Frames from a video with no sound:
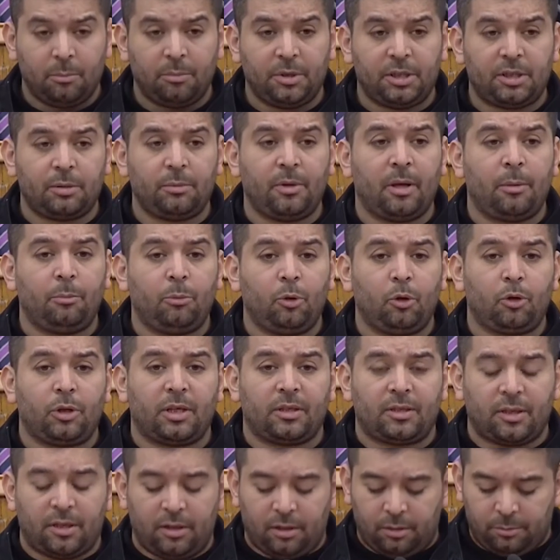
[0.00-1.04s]
Bizim en büyük
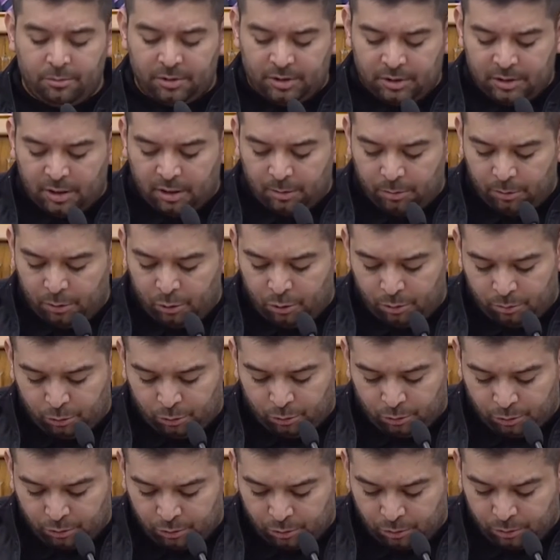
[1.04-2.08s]
yeteneğimiz ne biliyor
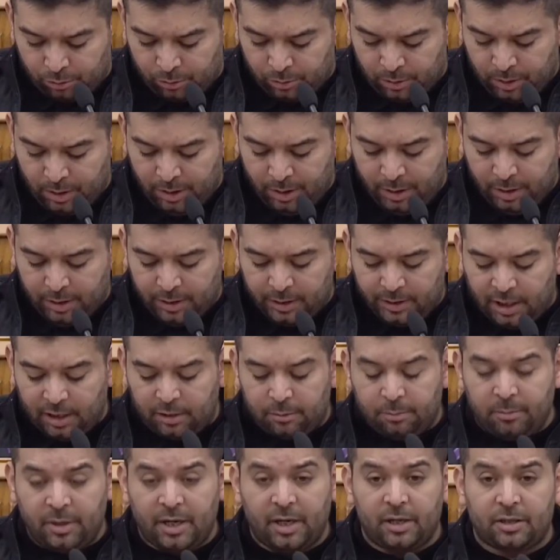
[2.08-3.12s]
musunuz?
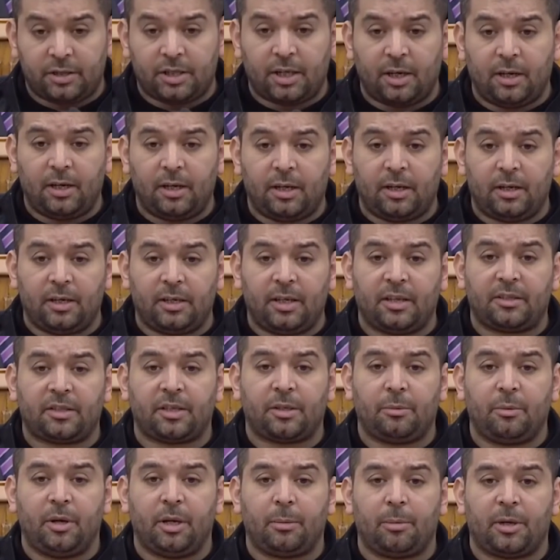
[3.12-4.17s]
Yetmeyen şeyleri
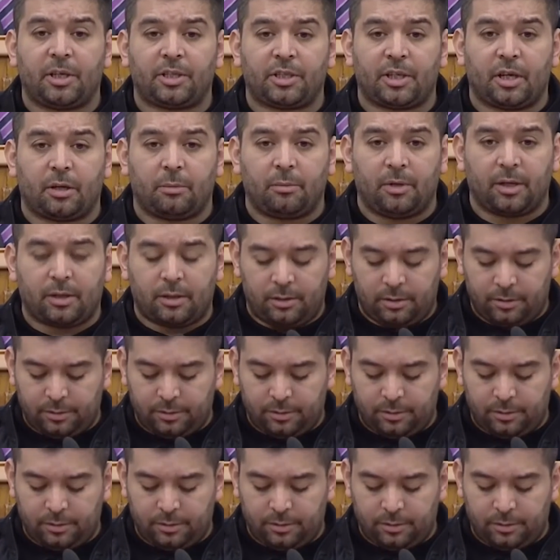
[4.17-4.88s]
getirmeyi başarmak.